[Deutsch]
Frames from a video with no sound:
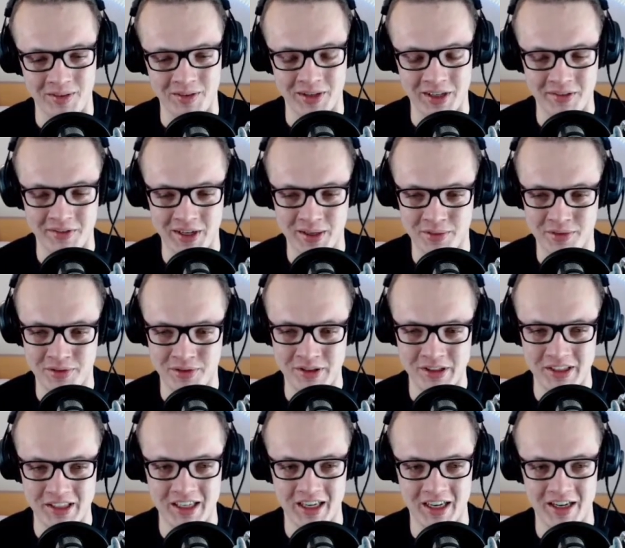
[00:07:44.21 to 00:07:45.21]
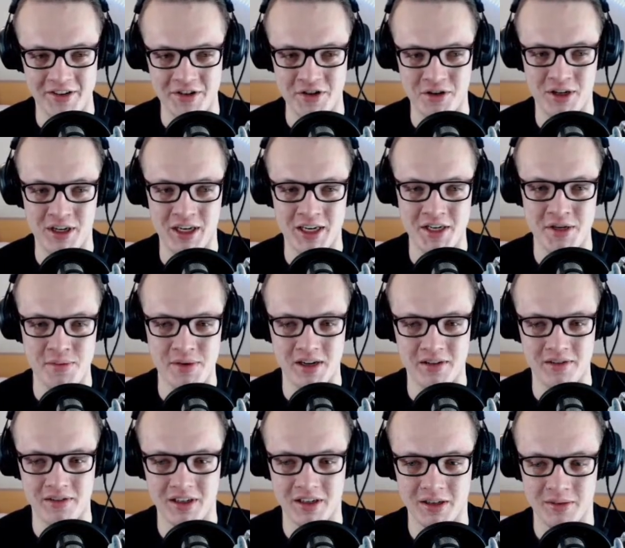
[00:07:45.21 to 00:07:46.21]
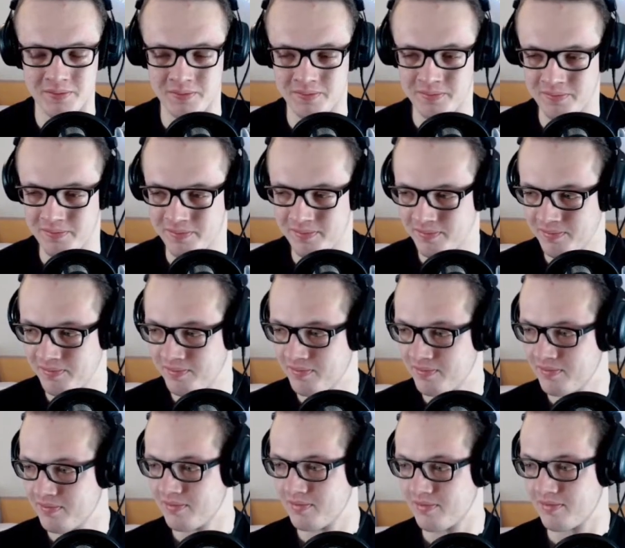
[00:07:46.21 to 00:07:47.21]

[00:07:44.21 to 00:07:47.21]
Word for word: Wegen werbefreundlich geil, ist schon krass mittlerweile. Hat generell die